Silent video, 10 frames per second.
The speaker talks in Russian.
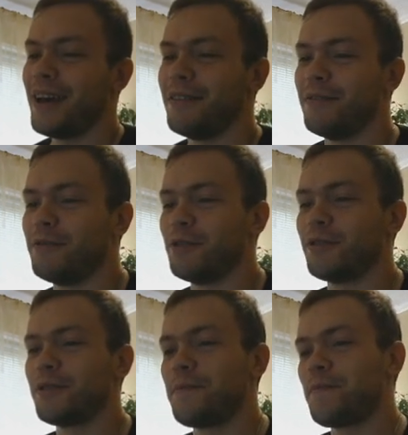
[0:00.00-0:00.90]
Вот.
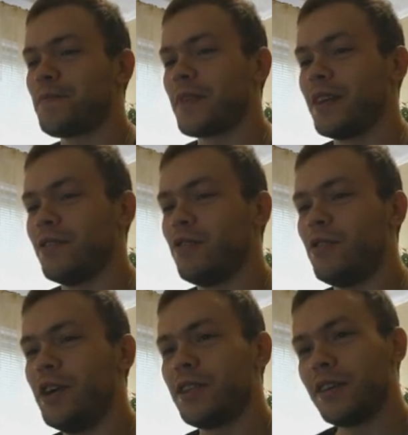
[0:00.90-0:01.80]

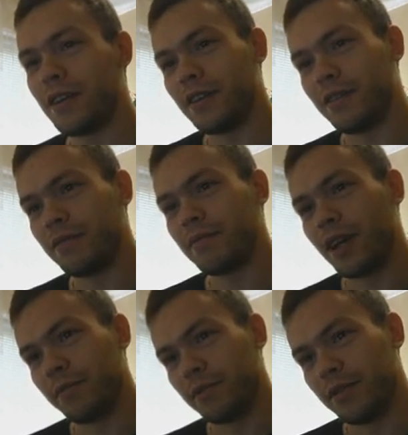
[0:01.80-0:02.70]
Но это
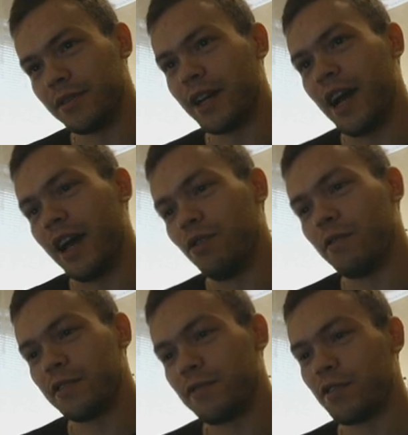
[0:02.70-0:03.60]
как бы такая
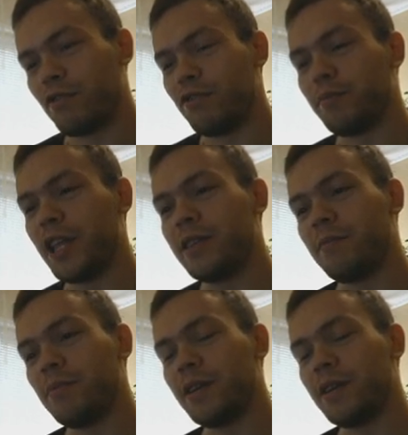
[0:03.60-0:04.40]
новость второго плана.